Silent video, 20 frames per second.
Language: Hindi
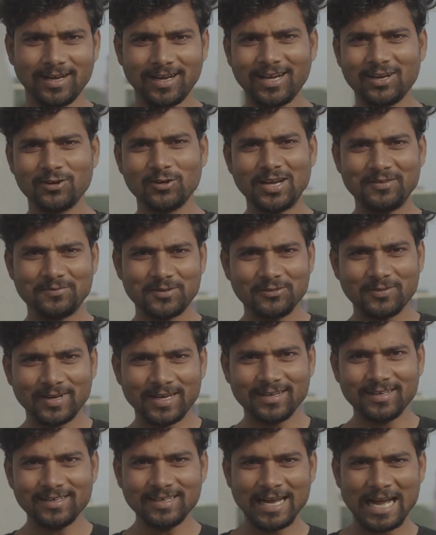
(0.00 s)
हेलो
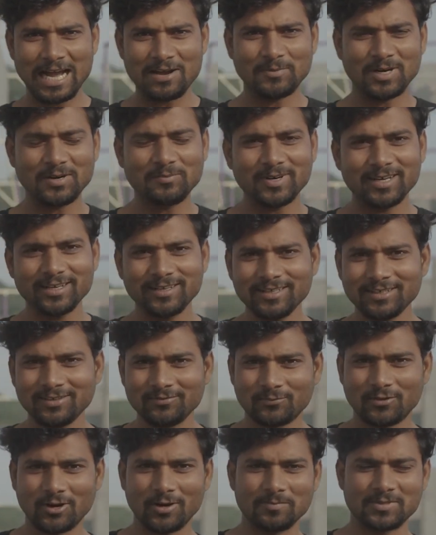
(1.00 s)
एवरीवन आई एम अमन
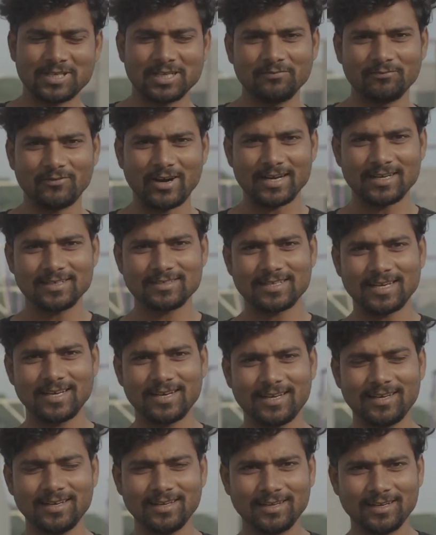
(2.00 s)
फ्रॉम टीम
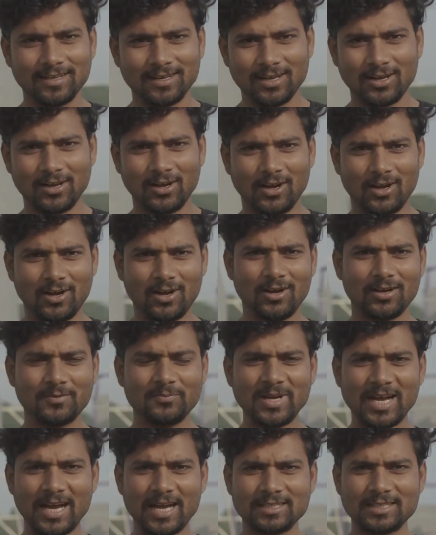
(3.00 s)
वानरशाला और
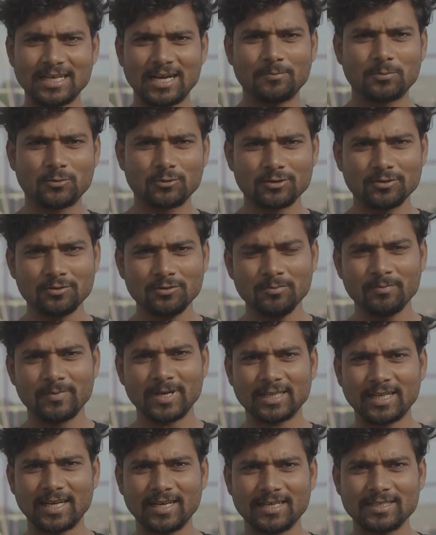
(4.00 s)
मैं आज आपको
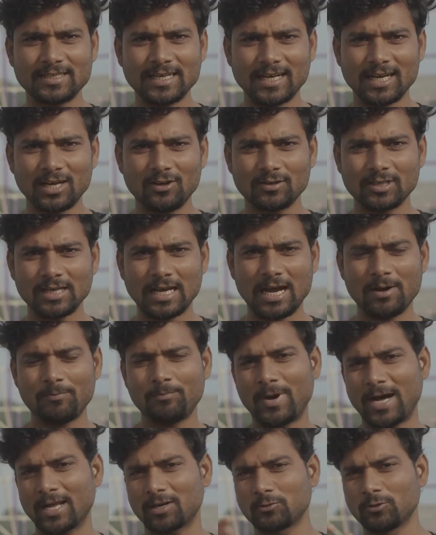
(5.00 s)
बताने जा रहा हूं कि आप
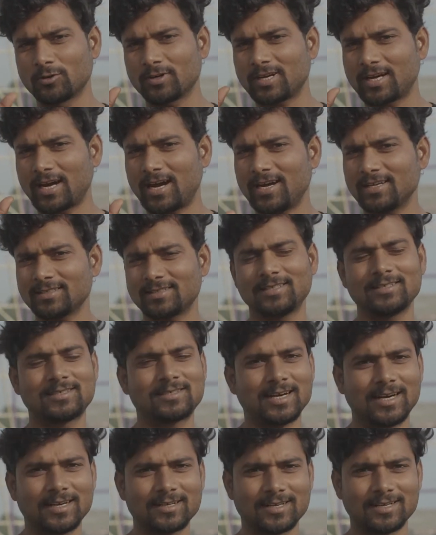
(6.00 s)
पार्कोर कहां से
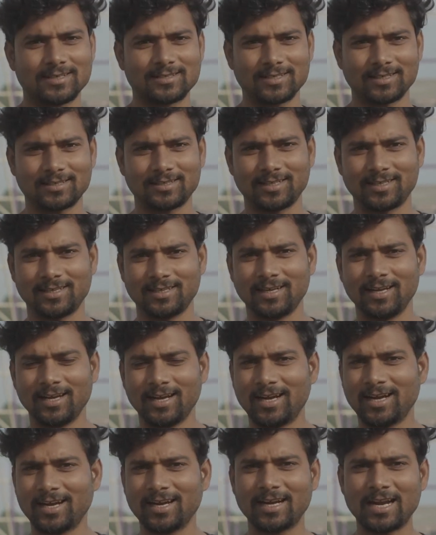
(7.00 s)
स्टार्ट कर सकते हैं
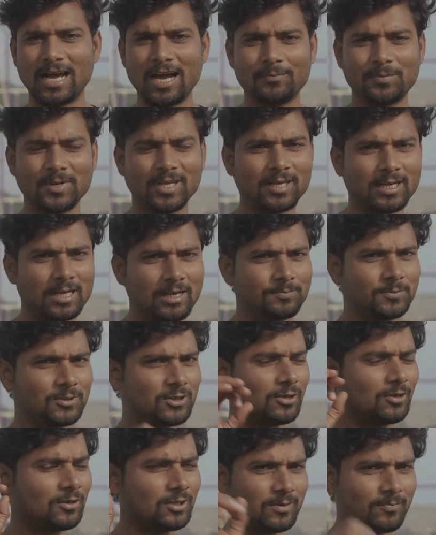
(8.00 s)
अगर आप एक
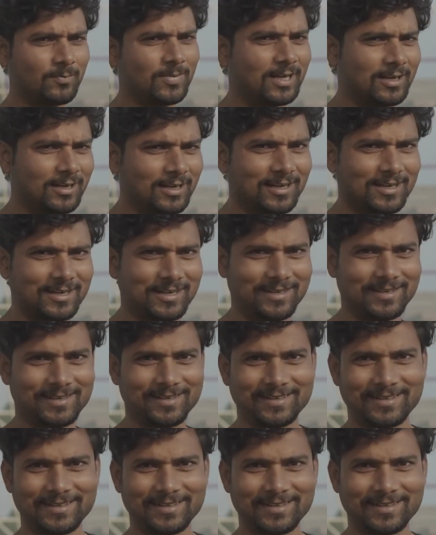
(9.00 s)
एब्सोल्यूट बिगनर हैं